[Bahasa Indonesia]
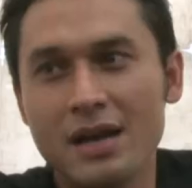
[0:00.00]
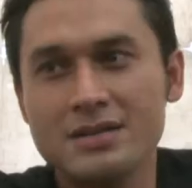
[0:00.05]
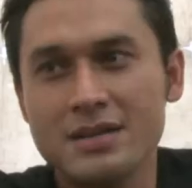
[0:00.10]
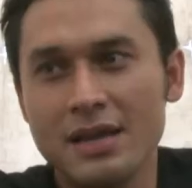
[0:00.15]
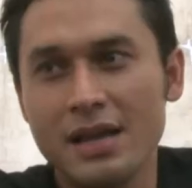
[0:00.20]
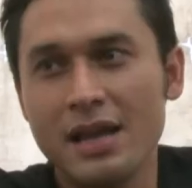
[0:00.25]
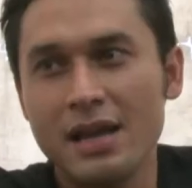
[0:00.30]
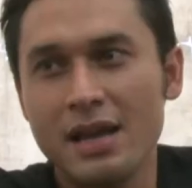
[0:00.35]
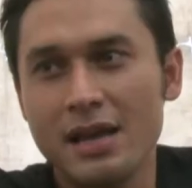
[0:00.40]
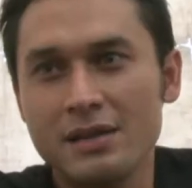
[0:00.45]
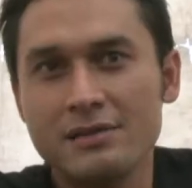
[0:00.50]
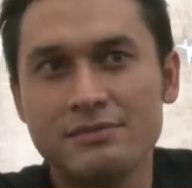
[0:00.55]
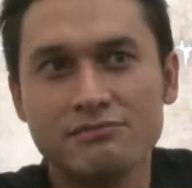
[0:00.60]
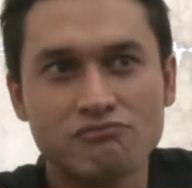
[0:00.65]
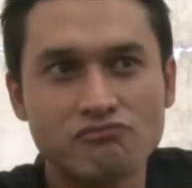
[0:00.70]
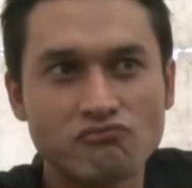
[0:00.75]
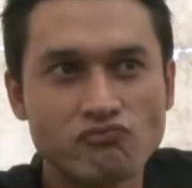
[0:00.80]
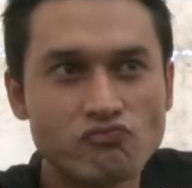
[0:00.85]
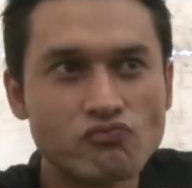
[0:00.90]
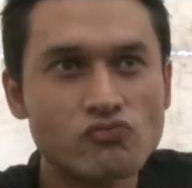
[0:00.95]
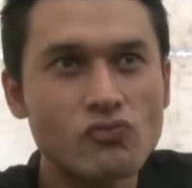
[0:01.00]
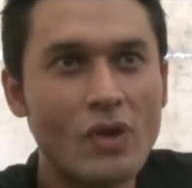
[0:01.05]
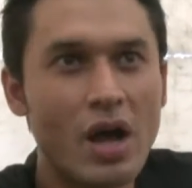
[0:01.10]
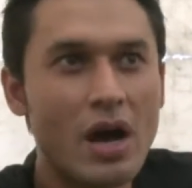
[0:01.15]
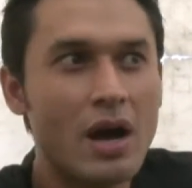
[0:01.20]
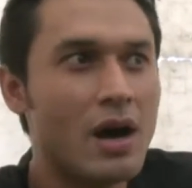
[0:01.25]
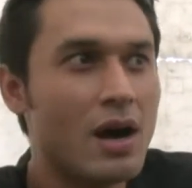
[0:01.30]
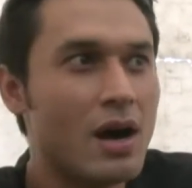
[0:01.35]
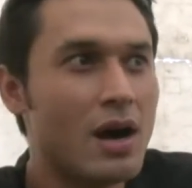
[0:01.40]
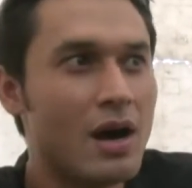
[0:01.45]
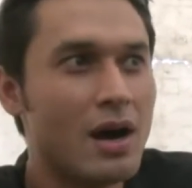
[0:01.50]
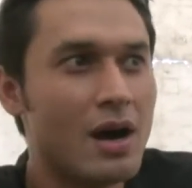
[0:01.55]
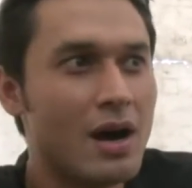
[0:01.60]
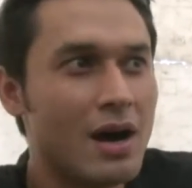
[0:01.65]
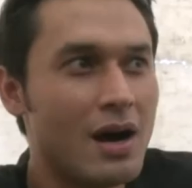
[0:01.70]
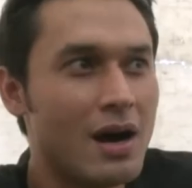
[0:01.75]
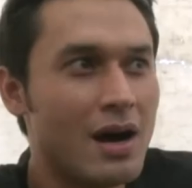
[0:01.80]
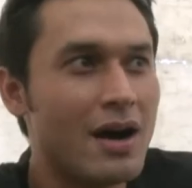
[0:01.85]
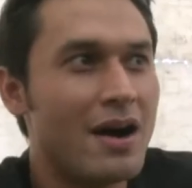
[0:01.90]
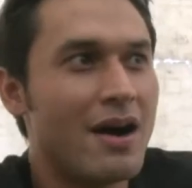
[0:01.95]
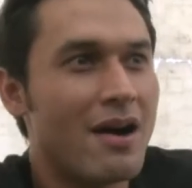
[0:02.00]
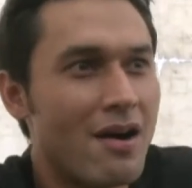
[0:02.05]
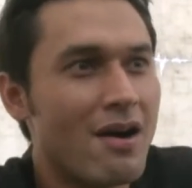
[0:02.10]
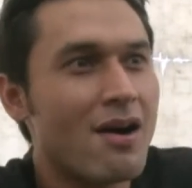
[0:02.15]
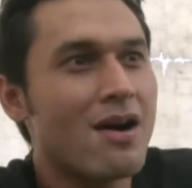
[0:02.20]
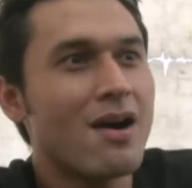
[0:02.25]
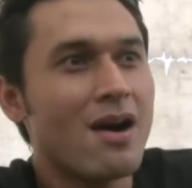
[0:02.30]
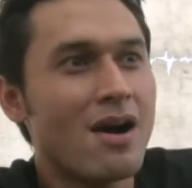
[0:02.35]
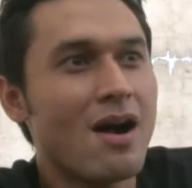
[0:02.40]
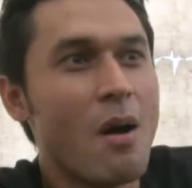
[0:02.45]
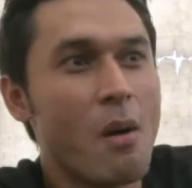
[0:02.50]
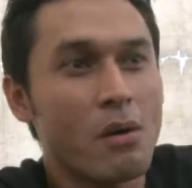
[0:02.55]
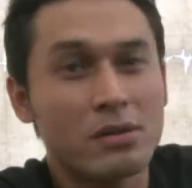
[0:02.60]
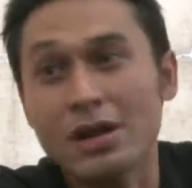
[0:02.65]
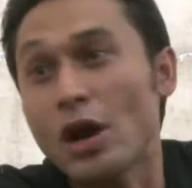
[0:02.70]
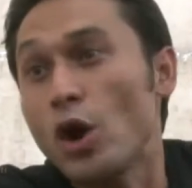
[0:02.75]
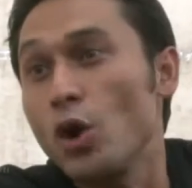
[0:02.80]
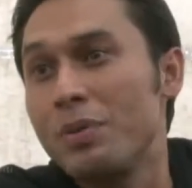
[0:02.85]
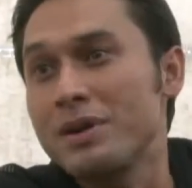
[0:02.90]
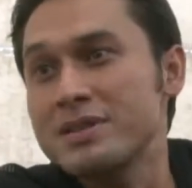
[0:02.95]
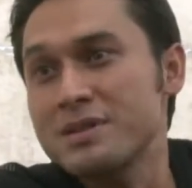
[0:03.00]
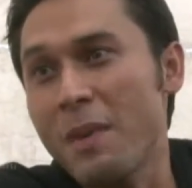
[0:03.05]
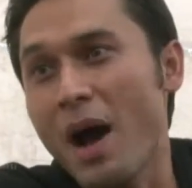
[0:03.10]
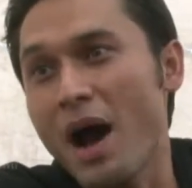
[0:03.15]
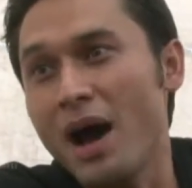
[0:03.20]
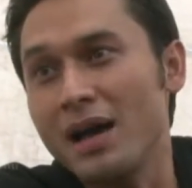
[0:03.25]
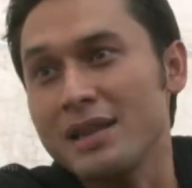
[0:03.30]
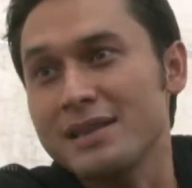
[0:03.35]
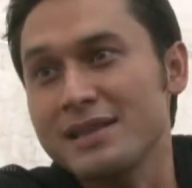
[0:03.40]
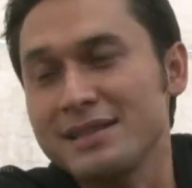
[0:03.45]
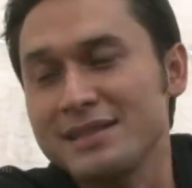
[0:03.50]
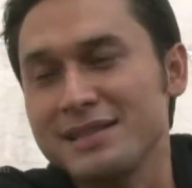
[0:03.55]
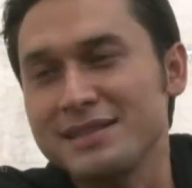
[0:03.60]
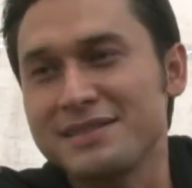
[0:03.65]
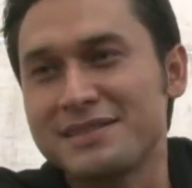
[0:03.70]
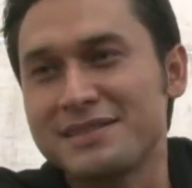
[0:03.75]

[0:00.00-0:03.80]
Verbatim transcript: sedikit uh, terlalu bersemangat gitu.